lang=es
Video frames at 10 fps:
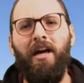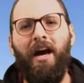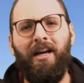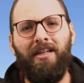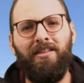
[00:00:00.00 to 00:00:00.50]

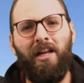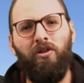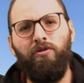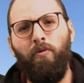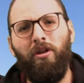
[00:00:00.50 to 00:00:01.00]

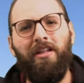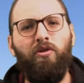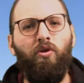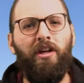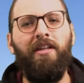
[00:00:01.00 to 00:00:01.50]
arrastrados por las
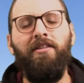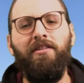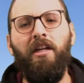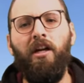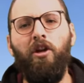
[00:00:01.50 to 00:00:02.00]

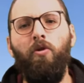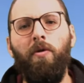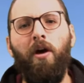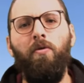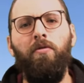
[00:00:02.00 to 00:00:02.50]
corrientes del río
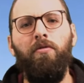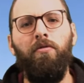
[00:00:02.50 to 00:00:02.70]
Bravo,